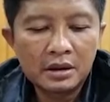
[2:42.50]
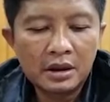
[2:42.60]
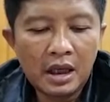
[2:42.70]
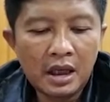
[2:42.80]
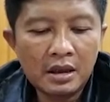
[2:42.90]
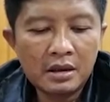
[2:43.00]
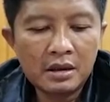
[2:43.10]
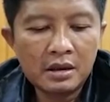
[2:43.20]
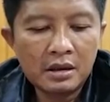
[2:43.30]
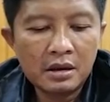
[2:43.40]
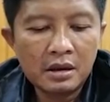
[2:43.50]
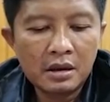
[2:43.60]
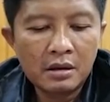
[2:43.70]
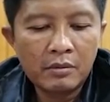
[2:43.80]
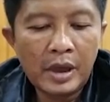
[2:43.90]
dan
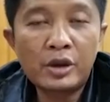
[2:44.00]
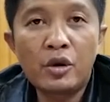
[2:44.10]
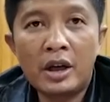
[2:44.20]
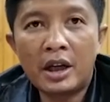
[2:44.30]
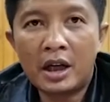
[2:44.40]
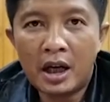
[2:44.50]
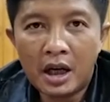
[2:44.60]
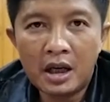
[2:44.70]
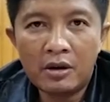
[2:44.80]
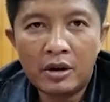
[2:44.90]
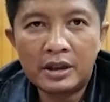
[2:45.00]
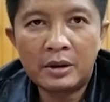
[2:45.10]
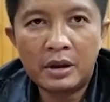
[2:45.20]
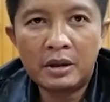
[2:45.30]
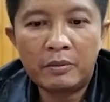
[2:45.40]
baju yang dikenakan oleh
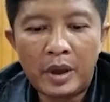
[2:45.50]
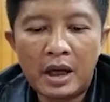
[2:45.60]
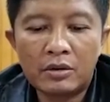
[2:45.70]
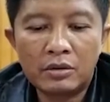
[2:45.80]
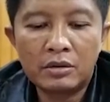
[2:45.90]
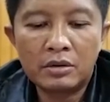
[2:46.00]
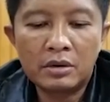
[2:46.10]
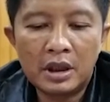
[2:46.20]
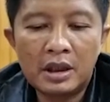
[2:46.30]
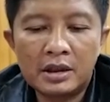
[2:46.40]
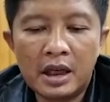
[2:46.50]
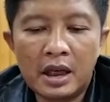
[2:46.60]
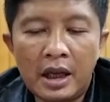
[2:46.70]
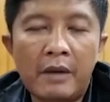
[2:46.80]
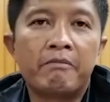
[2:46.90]
si pelaku
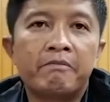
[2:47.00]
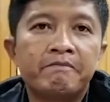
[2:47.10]
inisial M.